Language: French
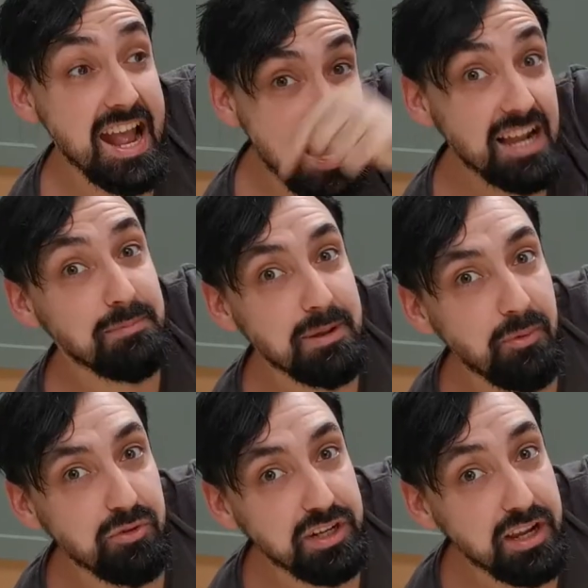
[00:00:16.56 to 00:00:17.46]
Et la semaine
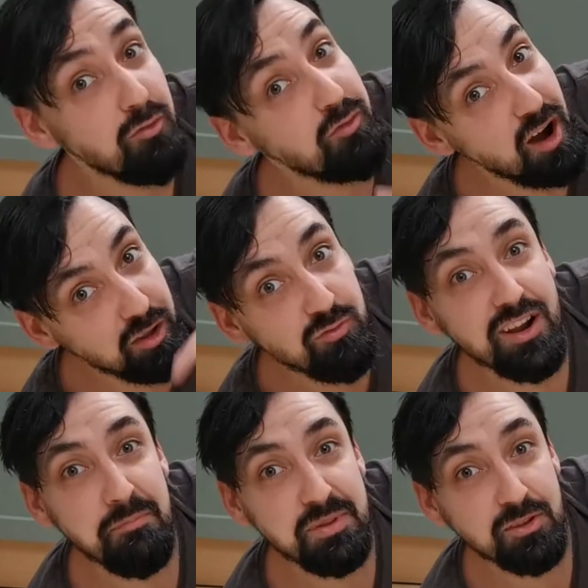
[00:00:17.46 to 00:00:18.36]
prochaine, on fera un
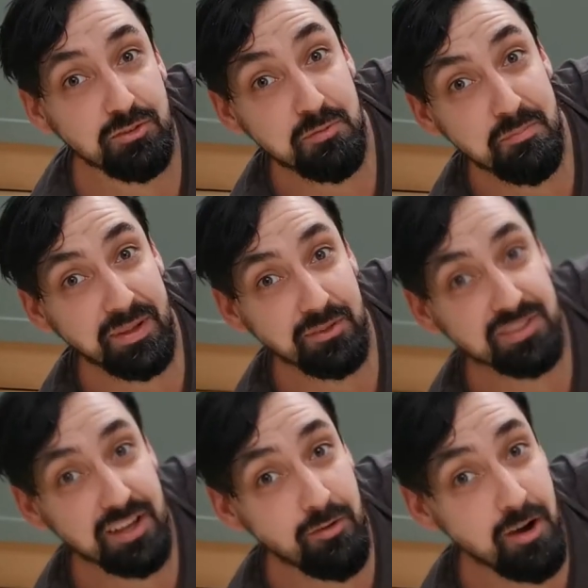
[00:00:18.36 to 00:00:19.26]
nouvel épisode d'une peur de
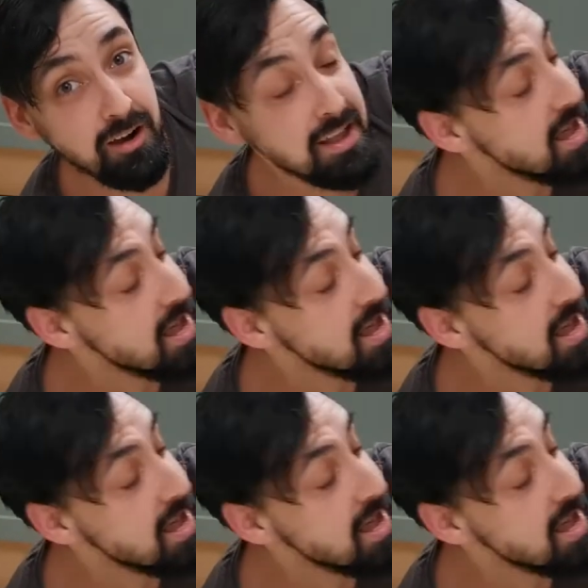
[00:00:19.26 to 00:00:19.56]
savoir.